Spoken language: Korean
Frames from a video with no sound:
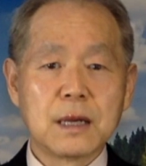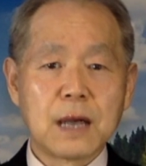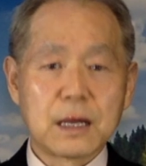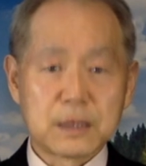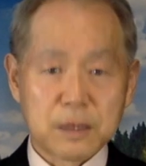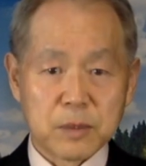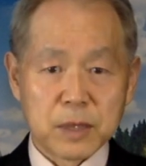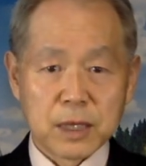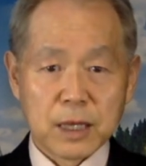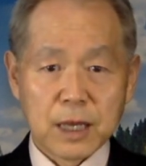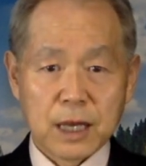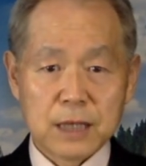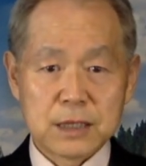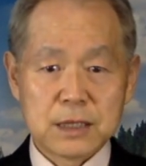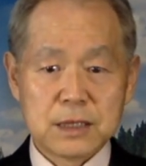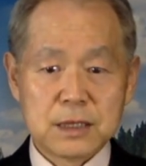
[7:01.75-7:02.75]
아담에게
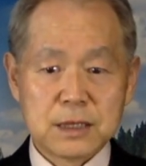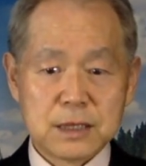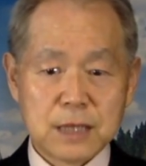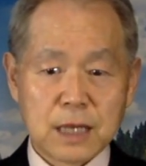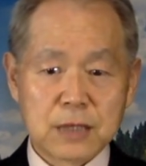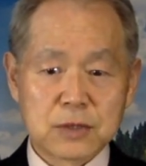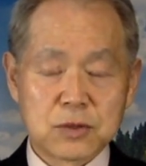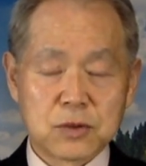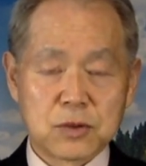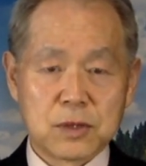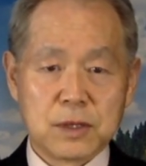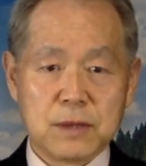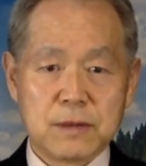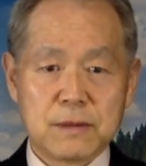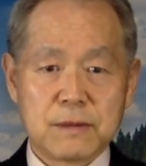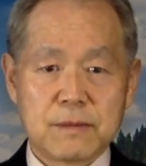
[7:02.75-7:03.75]
하신
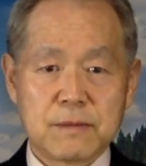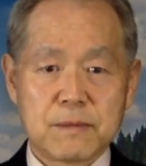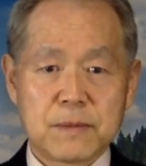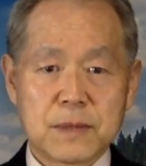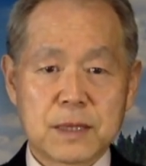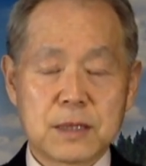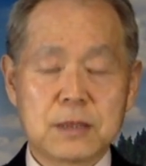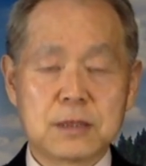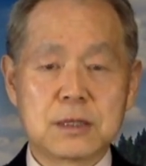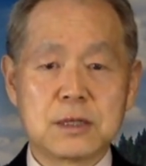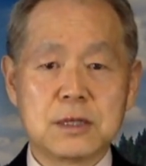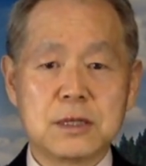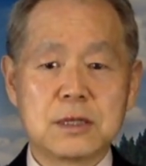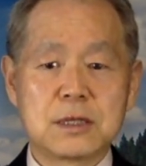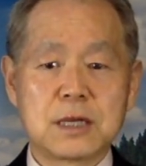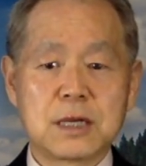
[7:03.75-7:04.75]
약속이요.
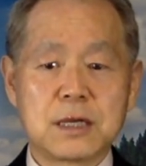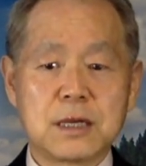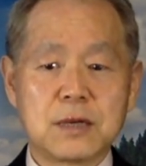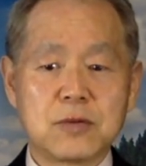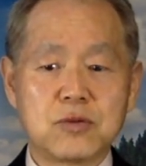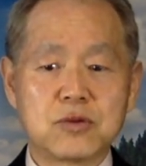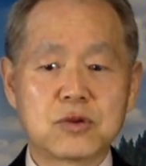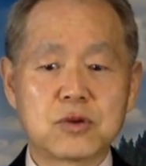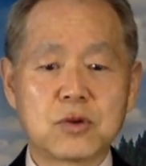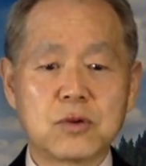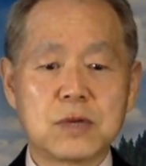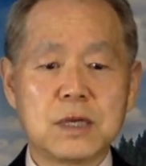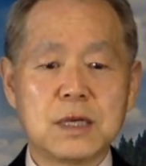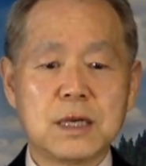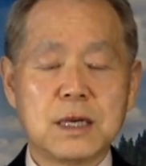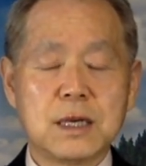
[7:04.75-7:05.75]
그것은 여자의
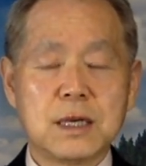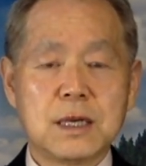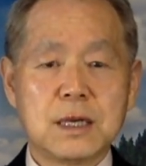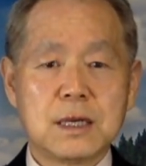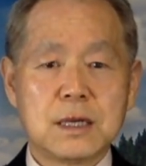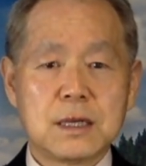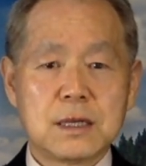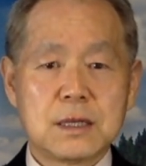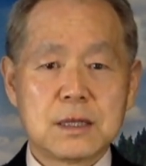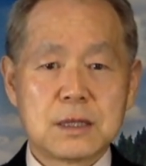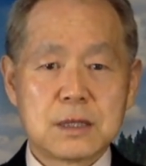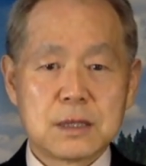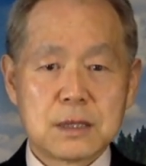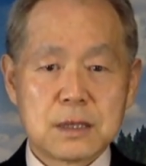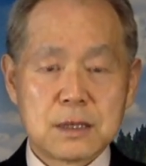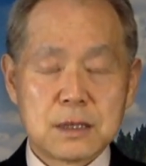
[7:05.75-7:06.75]
후손이
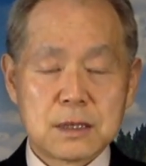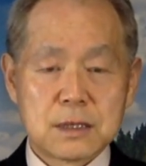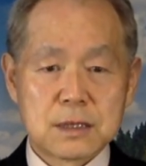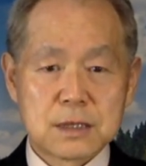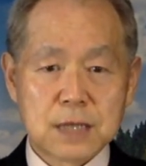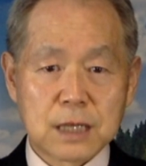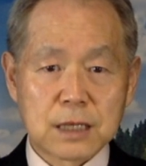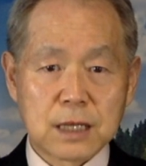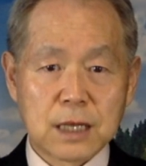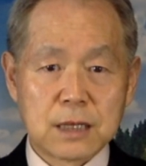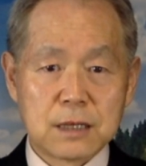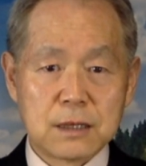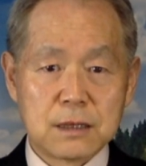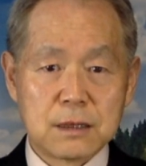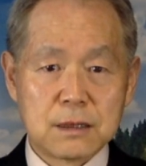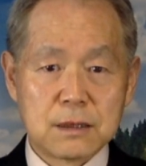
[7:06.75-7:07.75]

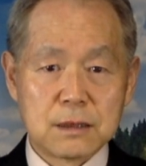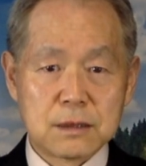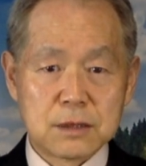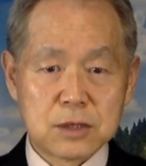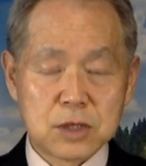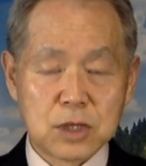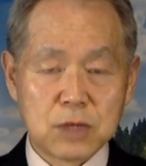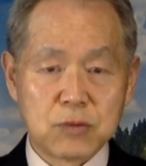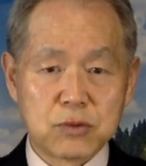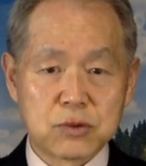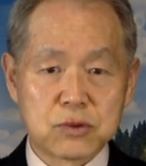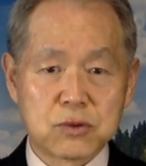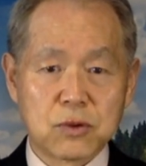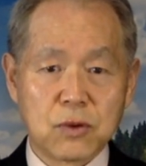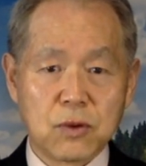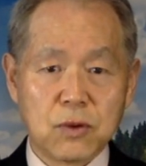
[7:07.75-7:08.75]
사탄을
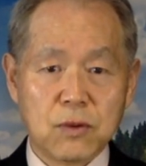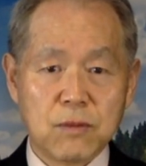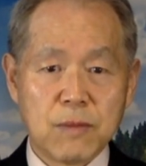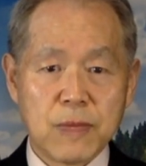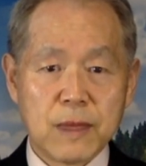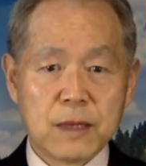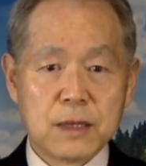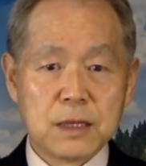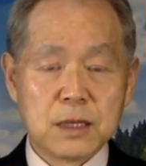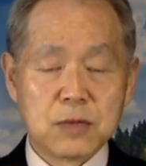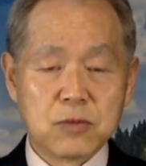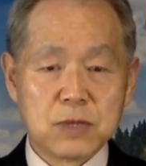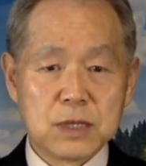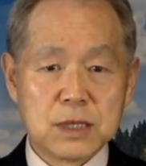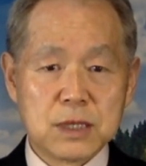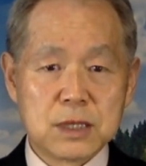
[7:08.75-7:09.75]
처부수고
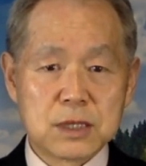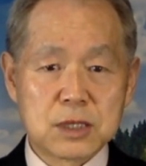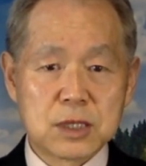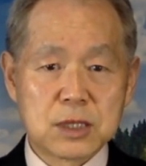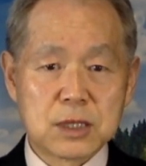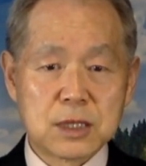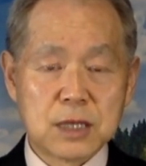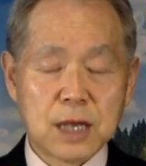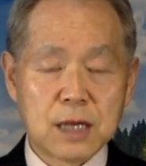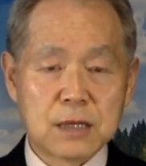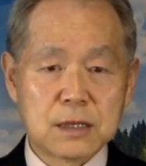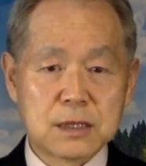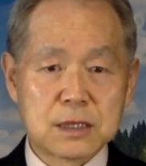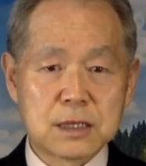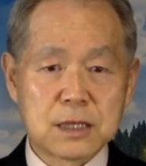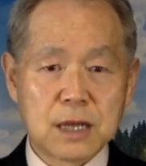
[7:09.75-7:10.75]
영원히 승리할
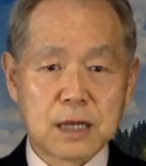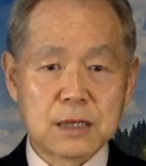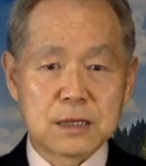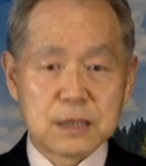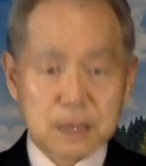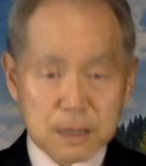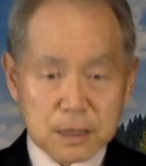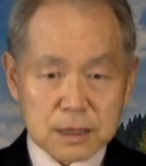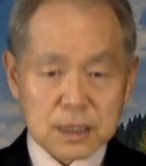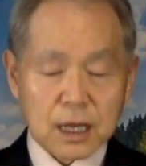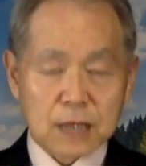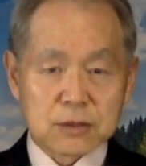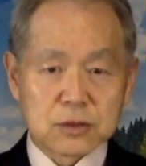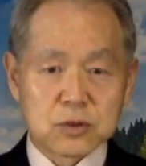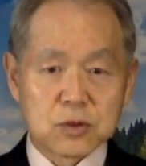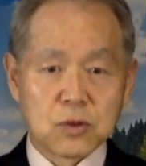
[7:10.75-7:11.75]
것이라는
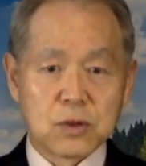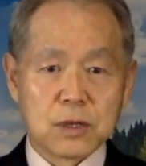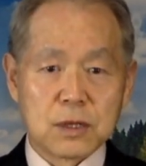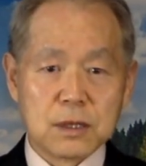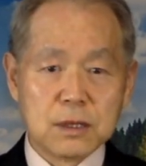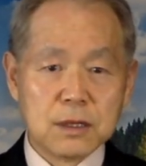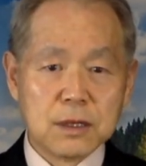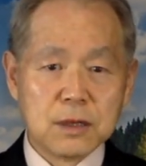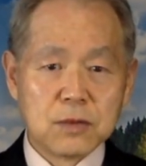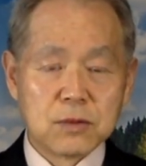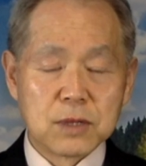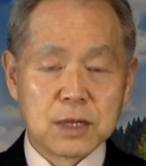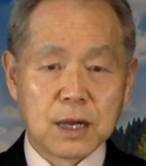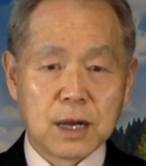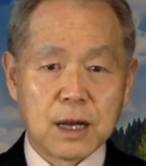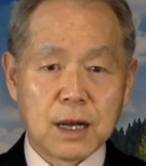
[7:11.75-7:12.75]
약속을
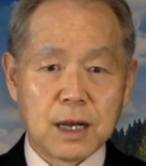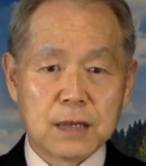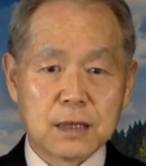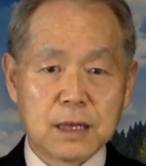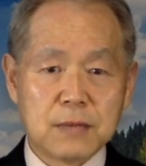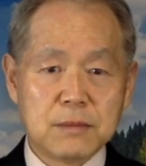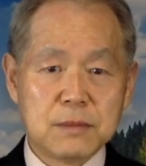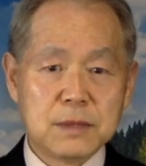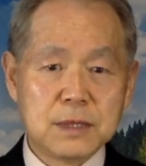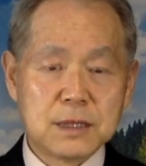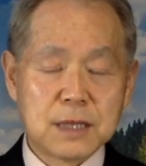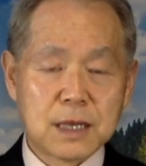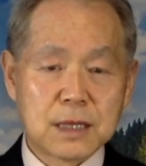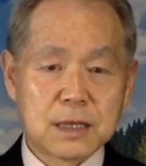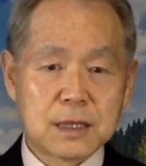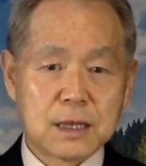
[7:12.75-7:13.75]
우리가 아담
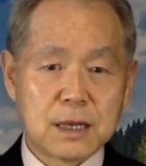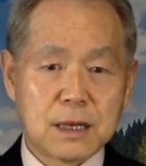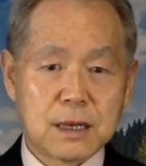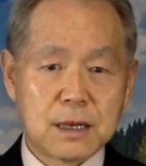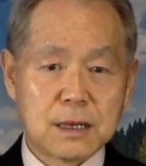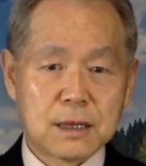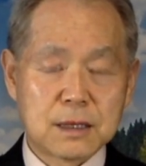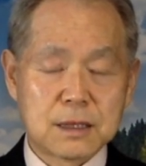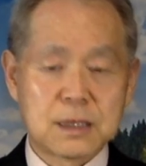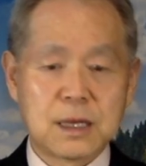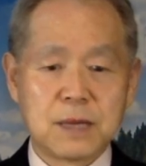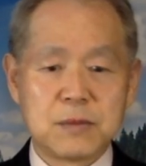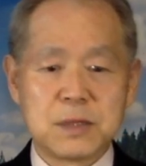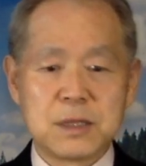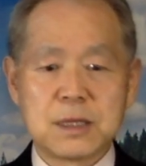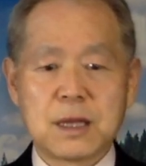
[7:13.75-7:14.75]
언약이라 그렇게
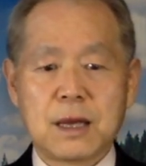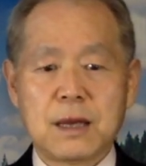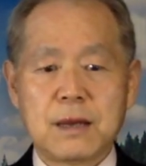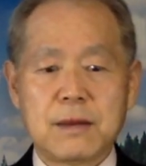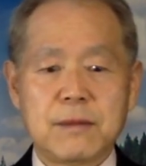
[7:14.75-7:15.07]
합니다.